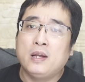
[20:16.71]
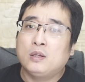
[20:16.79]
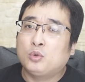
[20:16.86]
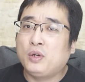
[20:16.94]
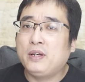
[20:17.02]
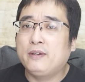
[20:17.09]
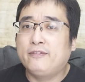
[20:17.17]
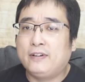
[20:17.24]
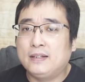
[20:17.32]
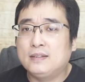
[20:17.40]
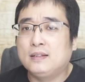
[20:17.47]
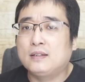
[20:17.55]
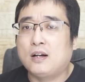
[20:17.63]
推
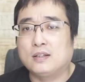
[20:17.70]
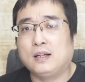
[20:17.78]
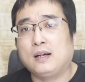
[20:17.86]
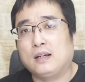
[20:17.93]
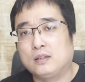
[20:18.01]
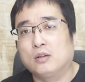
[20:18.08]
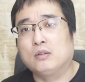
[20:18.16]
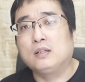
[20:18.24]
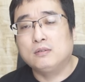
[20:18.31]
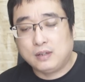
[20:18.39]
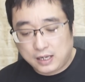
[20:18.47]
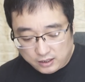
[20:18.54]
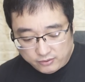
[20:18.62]
翻清朝的有另
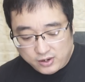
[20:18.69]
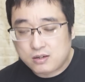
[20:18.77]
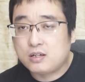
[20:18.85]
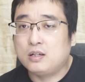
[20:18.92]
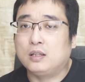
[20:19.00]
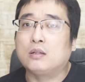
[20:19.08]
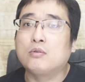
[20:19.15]
外一方势力，